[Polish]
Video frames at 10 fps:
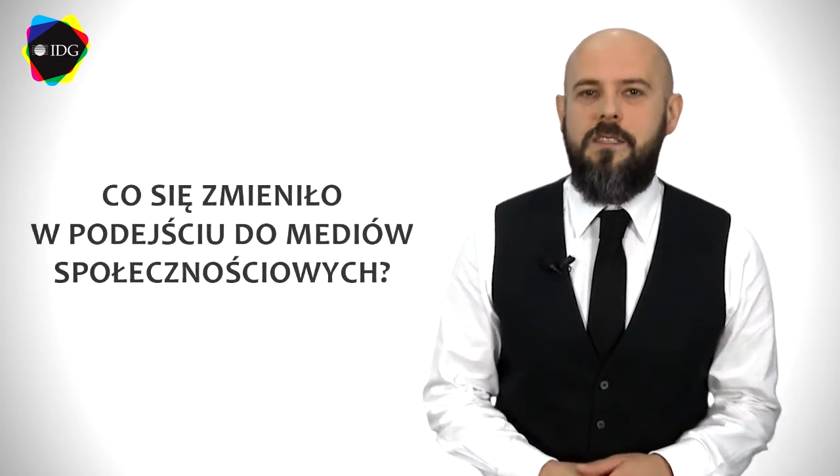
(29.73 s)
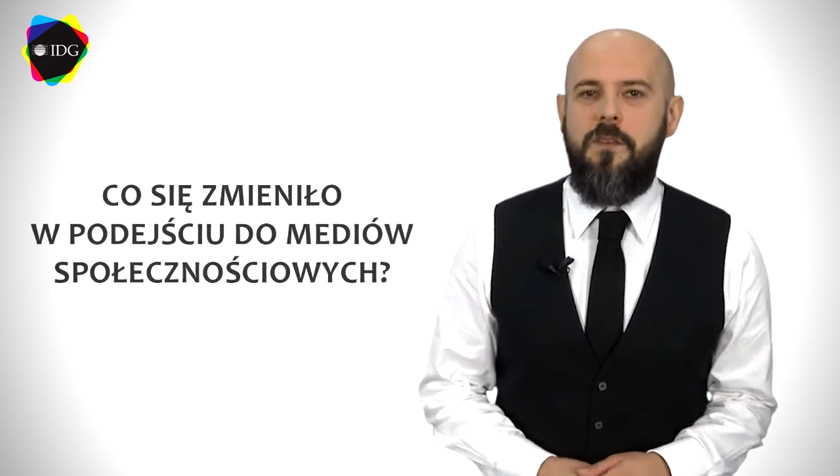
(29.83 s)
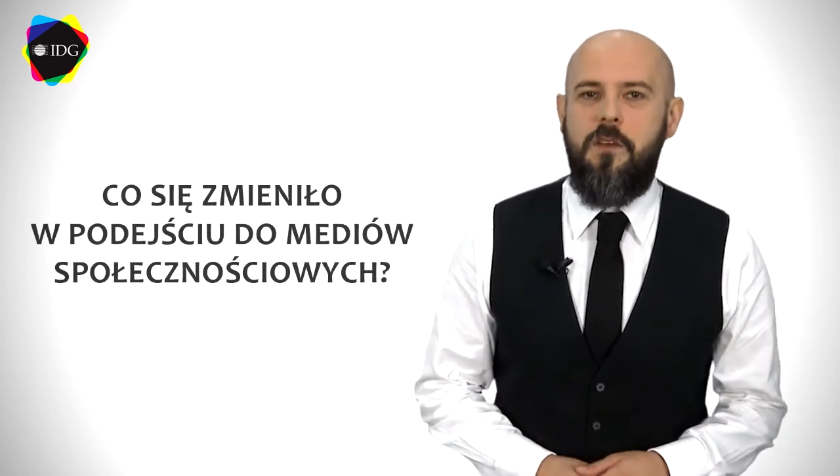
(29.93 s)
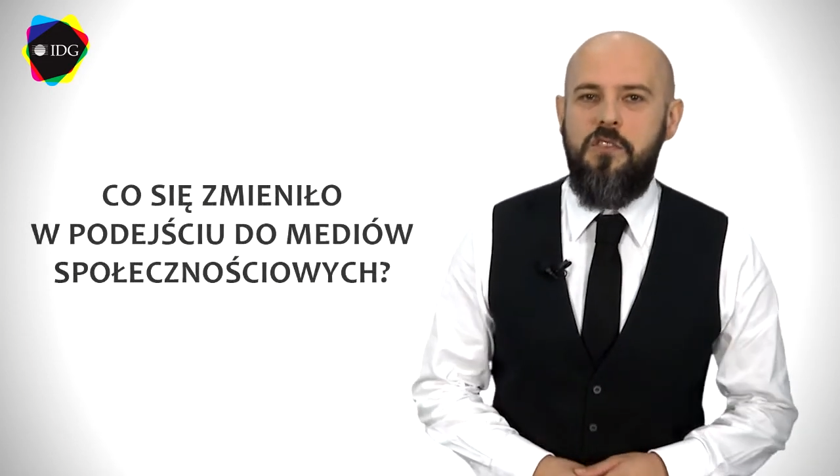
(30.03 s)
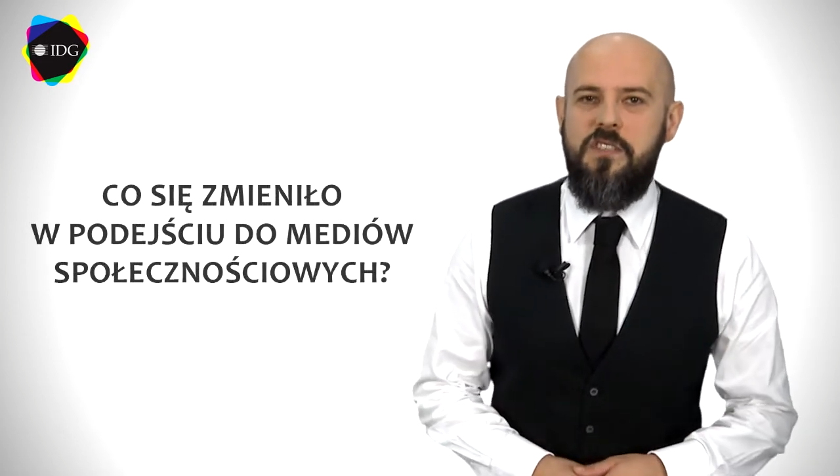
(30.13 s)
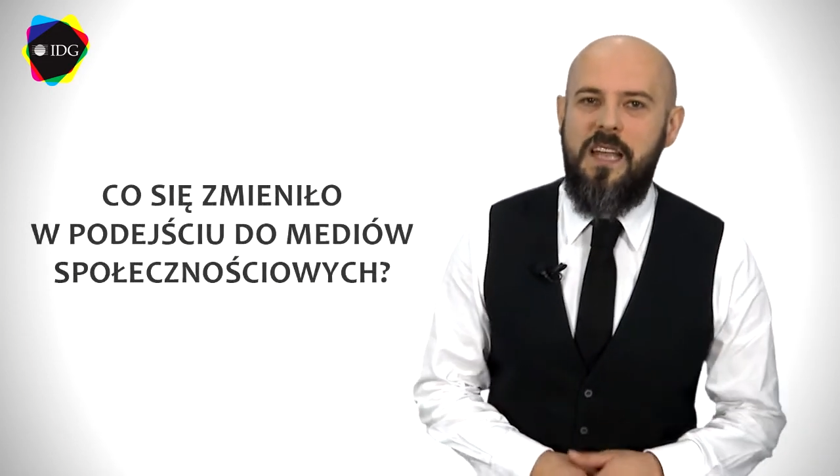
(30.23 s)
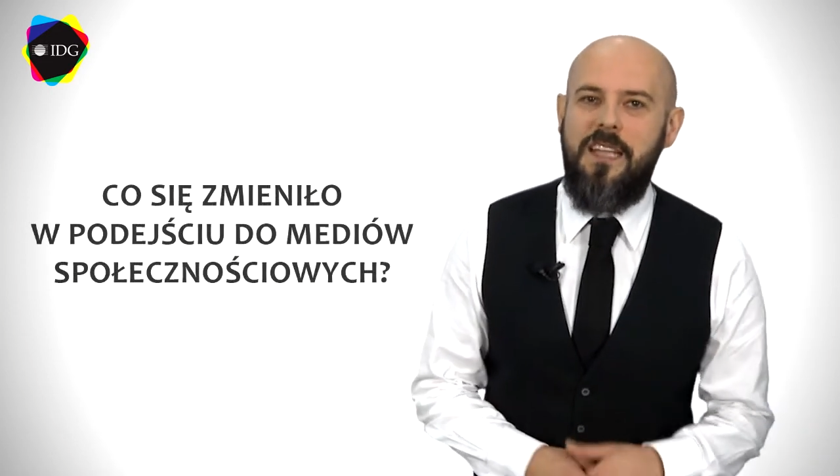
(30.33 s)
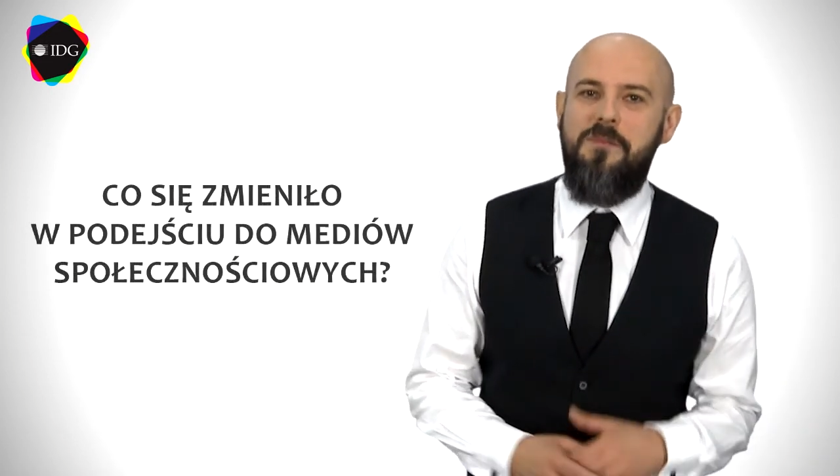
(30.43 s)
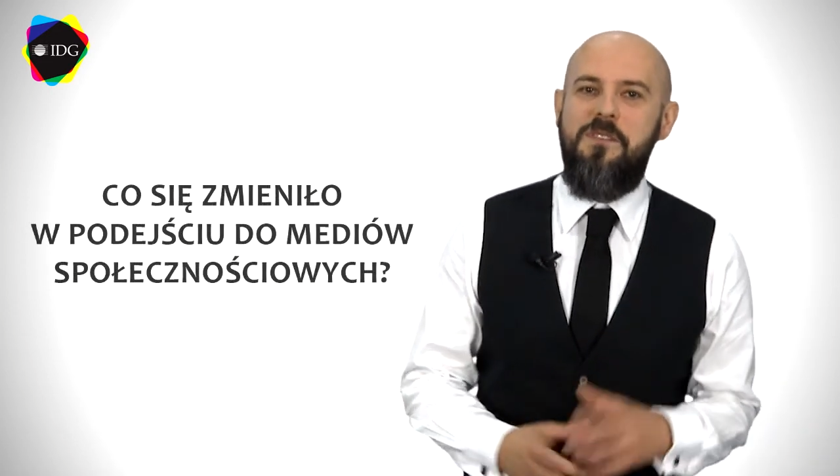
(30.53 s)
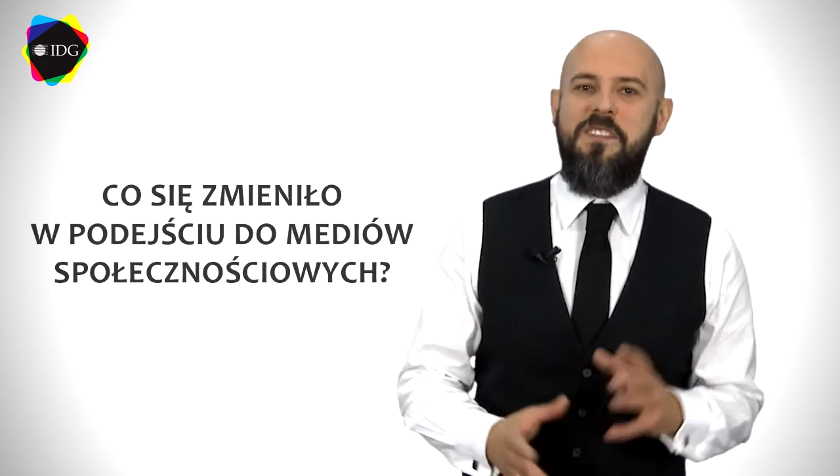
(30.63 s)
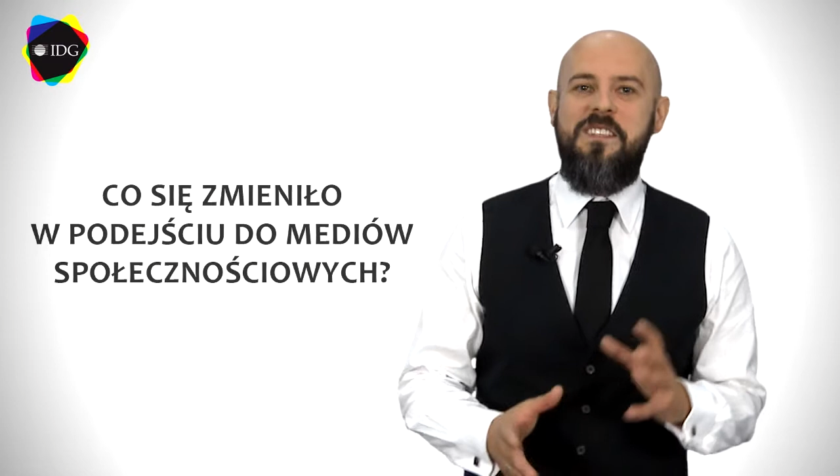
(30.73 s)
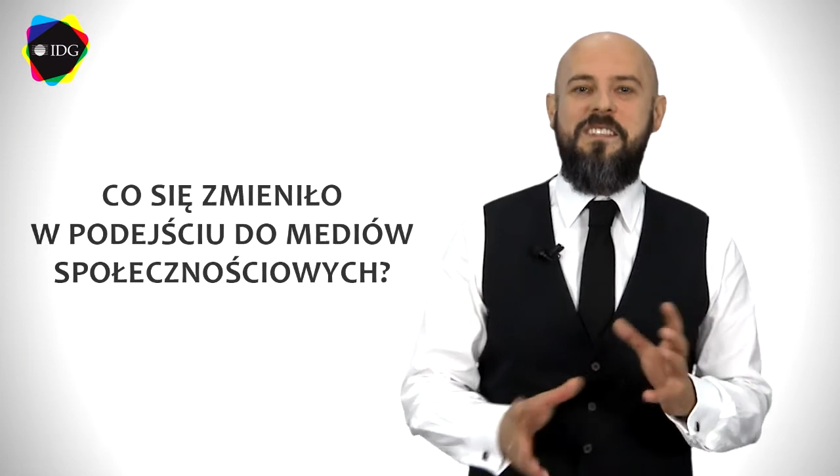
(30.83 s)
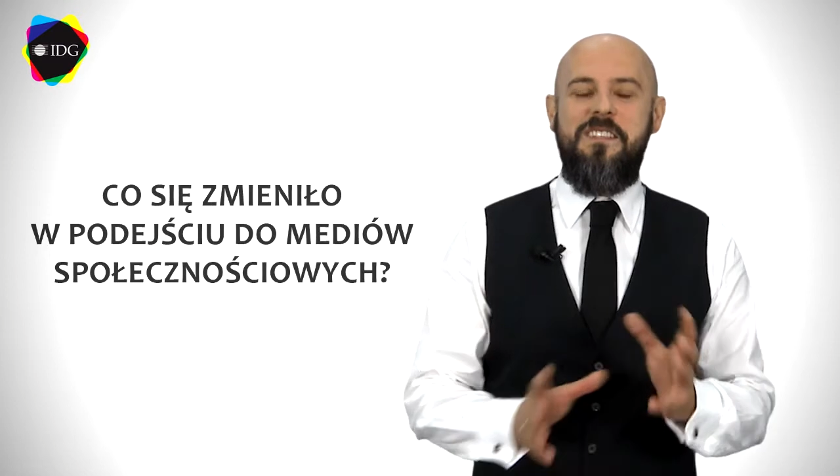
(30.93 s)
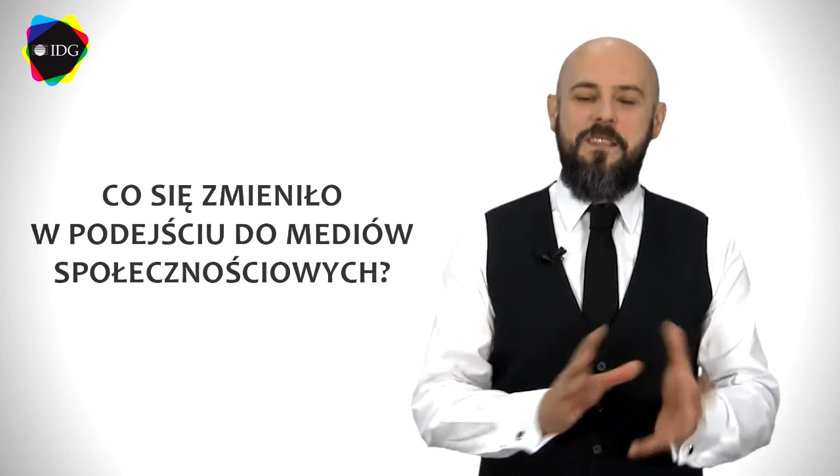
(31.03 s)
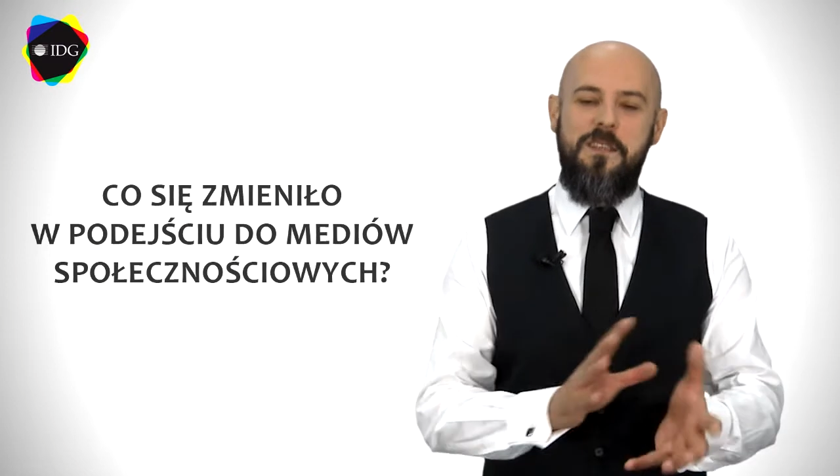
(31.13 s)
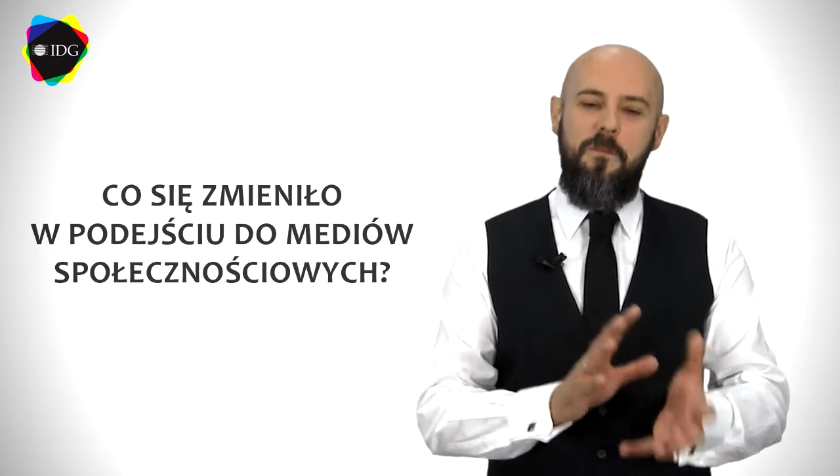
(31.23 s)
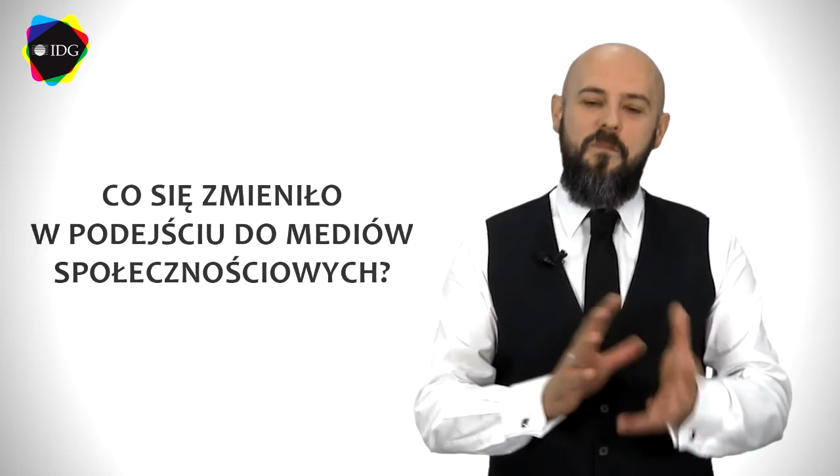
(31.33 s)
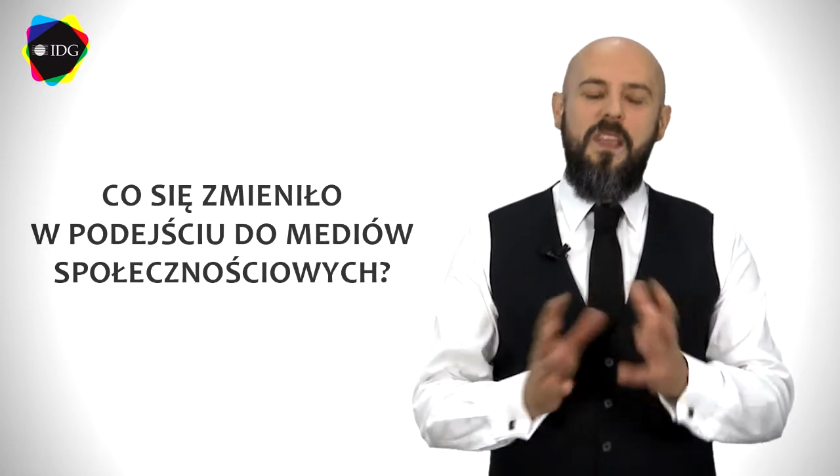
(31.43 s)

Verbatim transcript: wykorzystaniem, z, z,